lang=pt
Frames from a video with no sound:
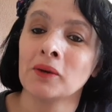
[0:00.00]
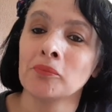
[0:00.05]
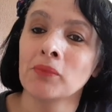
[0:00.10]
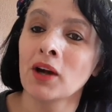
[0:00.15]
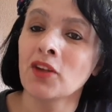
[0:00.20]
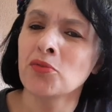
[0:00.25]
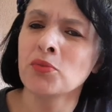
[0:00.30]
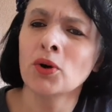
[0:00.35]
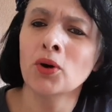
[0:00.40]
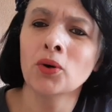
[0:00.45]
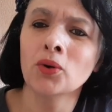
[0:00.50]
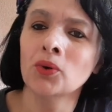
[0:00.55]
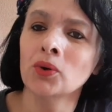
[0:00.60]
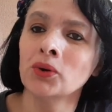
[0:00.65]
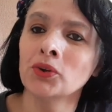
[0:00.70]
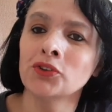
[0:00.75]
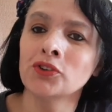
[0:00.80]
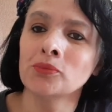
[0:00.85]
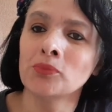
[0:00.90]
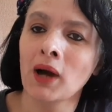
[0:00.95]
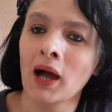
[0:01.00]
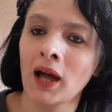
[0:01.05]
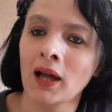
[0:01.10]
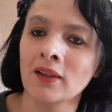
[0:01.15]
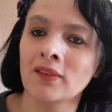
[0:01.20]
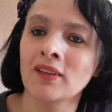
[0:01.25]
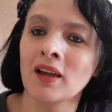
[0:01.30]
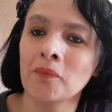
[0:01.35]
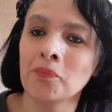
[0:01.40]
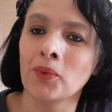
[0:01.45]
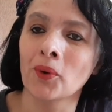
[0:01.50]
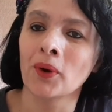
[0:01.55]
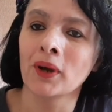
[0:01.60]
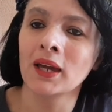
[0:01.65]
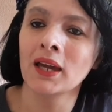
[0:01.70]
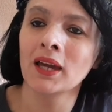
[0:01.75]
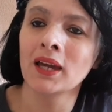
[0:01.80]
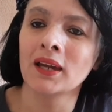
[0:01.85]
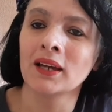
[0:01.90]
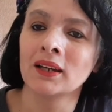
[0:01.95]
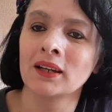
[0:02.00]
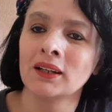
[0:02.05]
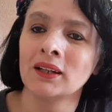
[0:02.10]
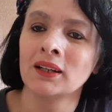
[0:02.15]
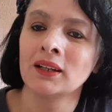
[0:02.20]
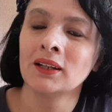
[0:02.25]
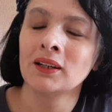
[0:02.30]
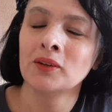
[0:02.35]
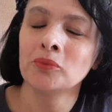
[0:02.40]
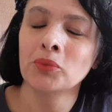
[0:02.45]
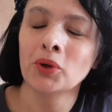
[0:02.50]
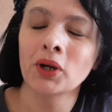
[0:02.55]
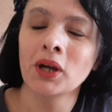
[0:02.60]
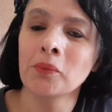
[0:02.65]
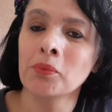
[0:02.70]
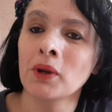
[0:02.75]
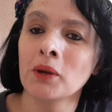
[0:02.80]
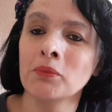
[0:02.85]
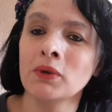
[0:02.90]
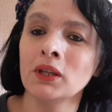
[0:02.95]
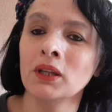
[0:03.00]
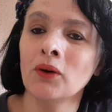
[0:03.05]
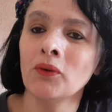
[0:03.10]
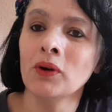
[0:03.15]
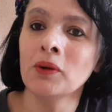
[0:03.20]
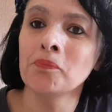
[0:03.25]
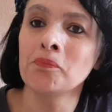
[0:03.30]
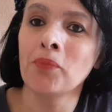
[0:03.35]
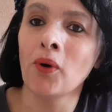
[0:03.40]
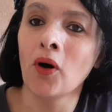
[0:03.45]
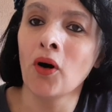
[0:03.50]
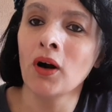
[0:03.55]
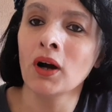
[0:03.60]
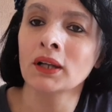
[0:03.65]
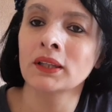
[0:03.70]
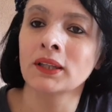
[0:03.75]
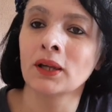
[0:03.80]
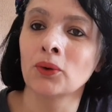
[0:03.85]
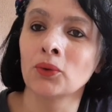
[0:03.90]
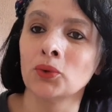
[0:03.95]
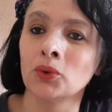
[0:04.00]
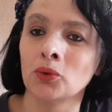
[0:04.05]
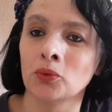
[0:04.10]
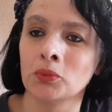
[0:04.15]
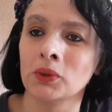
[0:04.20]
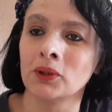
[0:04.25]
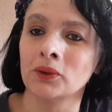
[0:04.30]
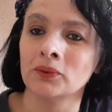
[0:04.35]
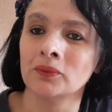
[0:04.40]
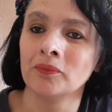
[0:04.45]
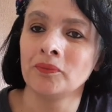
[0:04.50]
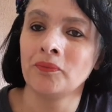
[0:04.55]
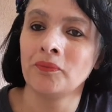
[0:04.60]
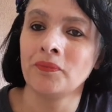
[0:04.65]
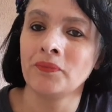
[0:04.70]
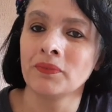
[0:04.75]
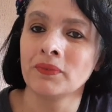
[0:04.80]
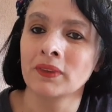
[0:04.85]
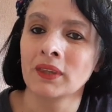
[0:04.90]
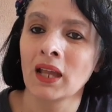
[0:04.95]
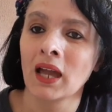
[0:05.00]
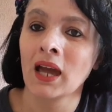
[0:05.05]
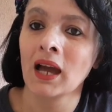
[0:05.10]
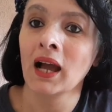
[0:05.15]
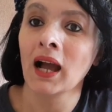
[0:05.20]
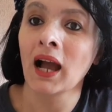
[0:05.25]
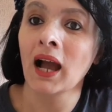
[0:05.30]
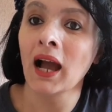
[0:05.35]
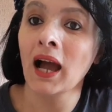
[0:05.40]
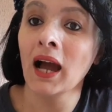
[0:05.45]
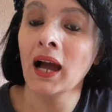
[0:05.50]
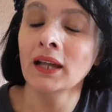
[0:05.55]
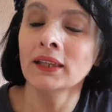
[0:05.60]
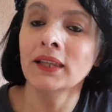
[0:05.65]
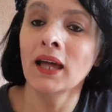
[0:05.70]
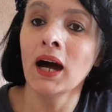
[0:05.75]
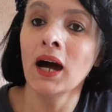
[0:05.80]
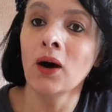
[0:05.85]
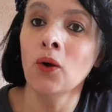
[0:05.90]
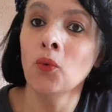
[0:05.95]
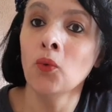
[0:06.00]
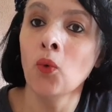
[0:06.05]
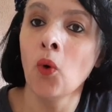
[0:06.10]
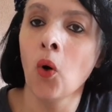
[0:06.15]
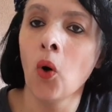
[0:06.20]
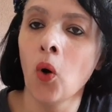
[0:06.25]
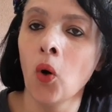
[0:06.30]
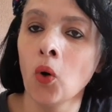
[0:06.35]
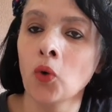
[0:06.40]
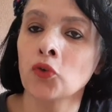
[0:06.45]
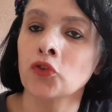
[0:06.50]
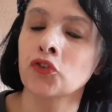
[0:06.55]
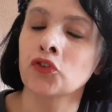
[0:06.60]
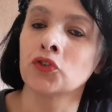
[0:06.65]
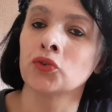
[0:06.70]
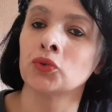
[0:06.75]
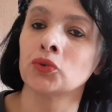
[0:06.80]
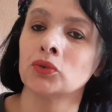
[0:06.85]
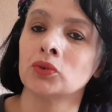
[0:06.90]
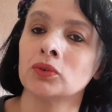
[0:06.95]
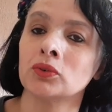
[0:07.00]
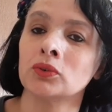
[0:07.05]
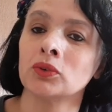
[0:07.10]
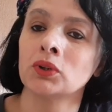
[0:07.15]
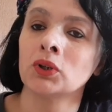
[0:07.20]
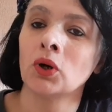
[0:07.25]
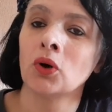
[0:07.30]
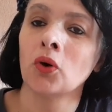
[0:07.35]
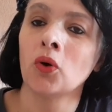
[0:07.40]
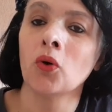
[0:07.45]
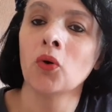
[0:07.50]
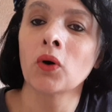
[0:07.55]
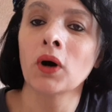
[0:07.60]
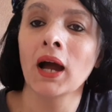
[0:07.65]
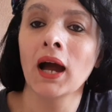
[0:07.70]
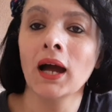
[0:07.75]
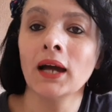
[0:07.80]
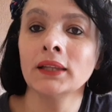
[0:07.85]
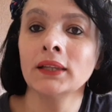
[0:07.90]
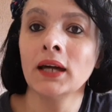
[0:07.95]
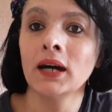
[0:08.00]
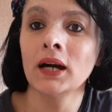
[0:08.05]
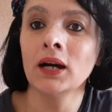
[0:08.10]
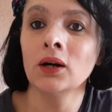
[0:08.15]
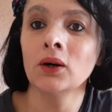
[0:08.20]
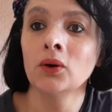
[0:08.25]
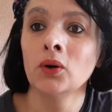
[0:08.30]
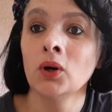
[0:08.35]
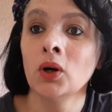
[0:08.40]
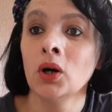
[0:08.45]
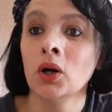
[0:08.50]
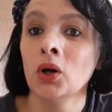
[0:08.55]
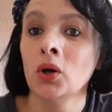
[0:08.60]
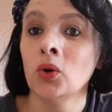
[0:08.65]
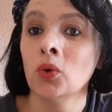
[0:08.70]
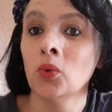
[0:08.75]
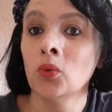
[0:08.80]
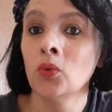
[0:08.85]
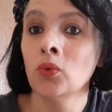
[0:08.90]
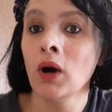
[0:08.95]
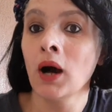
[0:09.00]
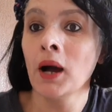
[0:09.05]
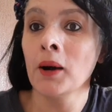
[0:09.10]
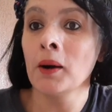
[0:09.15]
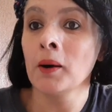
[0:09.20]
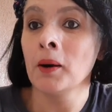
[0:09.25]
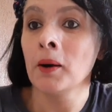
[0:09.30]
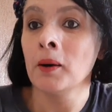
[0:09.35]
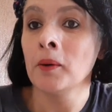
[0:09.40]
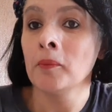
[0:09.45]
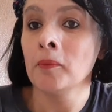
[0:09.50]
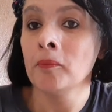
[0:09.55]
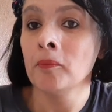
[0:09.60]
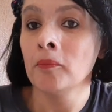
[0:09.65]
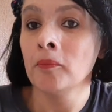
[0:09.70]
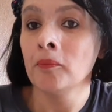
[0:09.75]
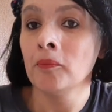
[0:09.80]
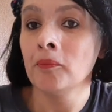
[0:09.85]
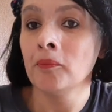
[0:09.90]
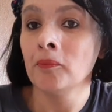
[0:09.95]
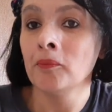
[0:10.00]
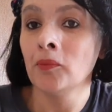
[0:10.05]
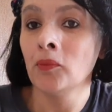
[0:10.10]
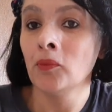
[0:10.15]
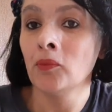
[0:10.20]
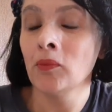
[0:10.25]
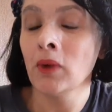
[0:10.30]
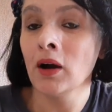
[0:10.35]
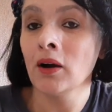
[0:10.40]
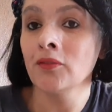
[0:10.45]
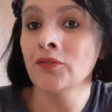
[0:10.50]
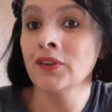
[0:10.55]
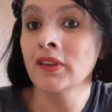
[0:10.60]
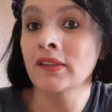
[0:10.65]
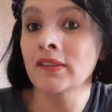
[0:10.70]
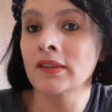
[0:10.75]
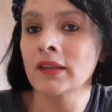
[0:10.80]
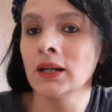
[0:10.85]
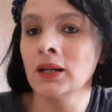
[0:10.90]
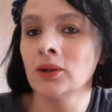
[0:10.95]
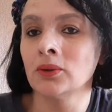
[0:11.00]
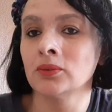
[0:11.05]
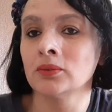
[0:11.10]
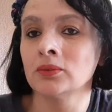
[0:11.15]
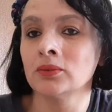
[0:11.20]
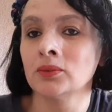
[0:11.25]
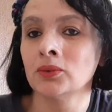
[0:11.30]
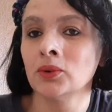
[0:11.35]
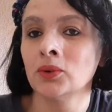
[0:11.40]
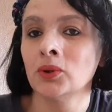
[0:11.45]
Mas me orgulho demais, sabe por quê? Porque para mim não importa o número. Cada um rosto ou cada uma uma visão